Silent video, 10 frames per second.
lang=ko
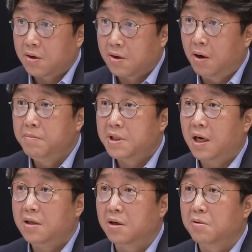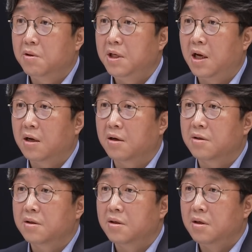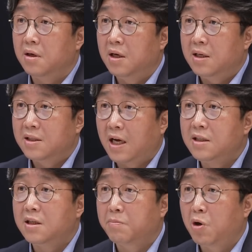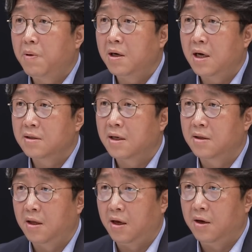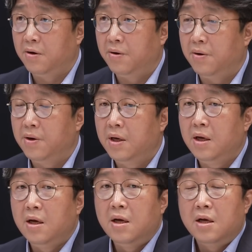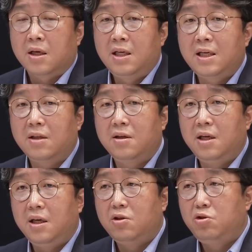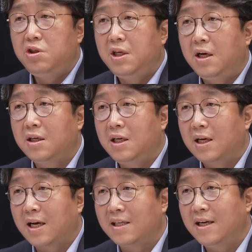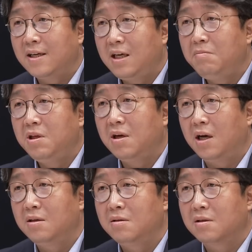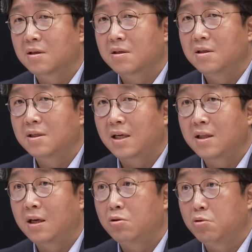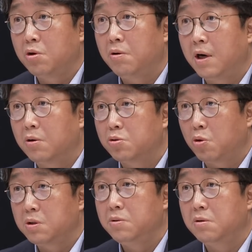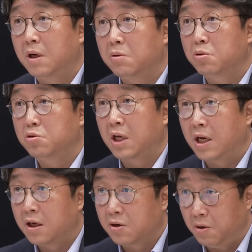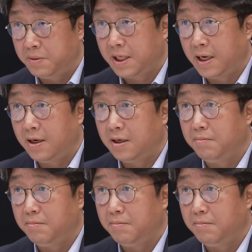검찰 정권이라는 것을 사실상 표방을 한 상태예요. 기자들이 취재하기에 가장 힘들어하는 그 상당히 두려워하고 조심스러워하는 것 중에 하나가 검찰